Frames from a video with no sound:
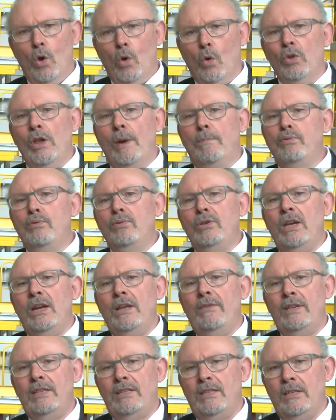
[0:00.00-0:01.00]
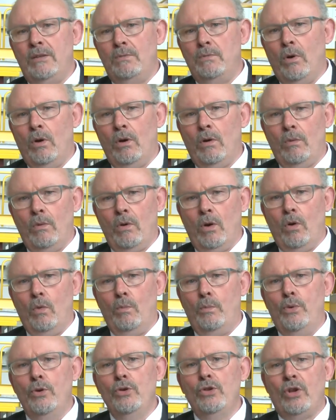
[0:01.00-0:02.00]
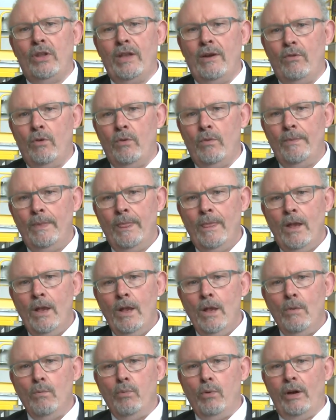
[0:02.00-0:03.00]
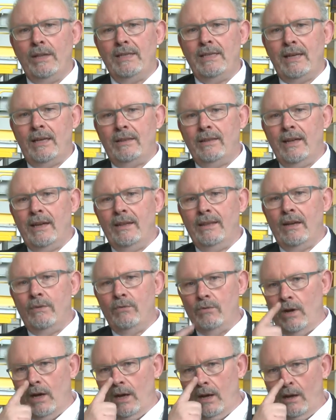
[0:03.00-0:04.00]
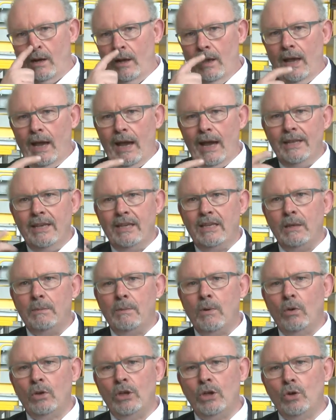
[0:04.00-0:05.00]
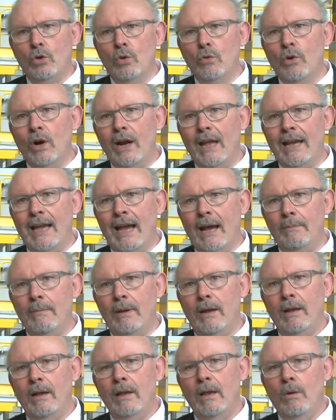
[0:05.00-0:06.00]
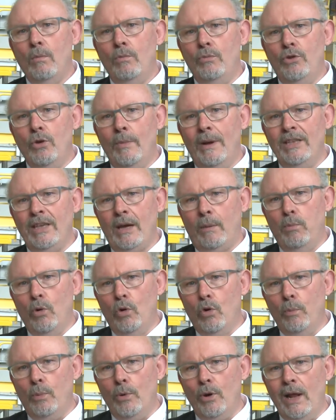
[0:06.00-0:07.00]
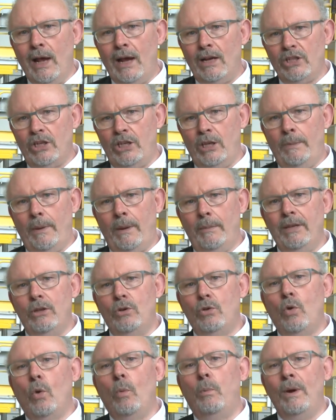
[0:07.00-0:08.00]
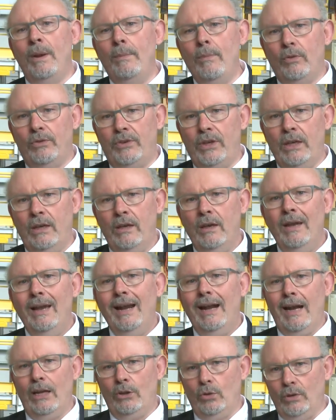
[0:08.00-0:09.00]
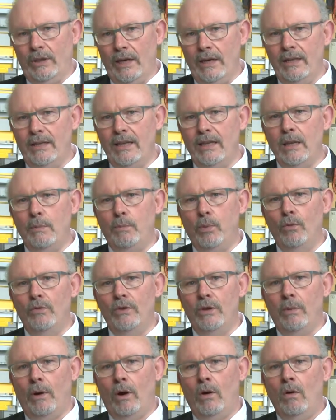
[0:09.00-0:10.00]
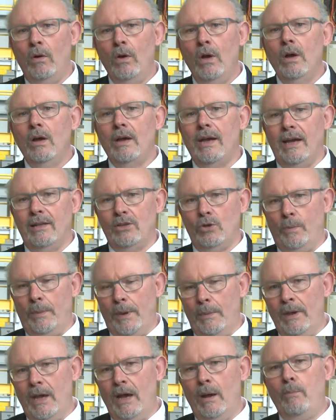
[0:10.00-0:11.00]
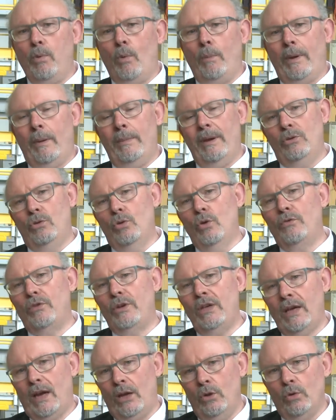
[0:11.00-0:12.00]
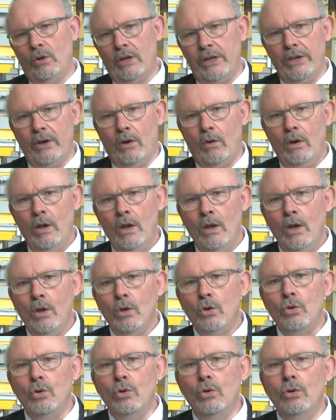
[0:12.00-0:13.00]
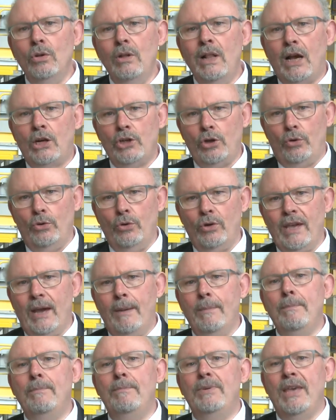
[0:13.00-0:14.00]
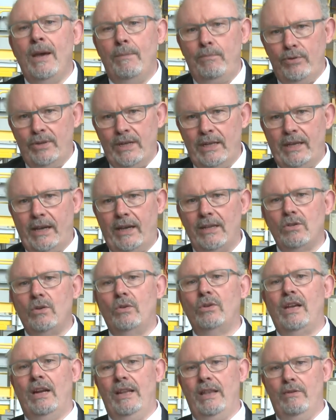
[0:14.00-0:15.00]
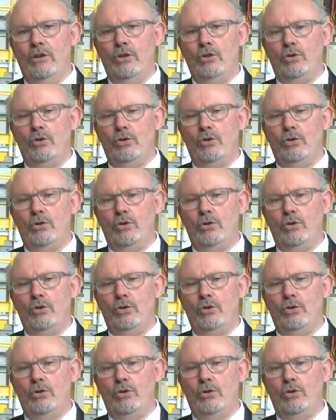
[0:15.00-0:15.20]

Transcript: On a poussé l'investissement plus en avant pour être certain d'avoir un équipement qui couvre la gamme de manière beaucoup plus large et qui permet de complémenter la totalité des pots vibrants qu'a ce pour permettre d'offrir à nos clients une largeur de gamme bien plus intéressante qu'elle n'avait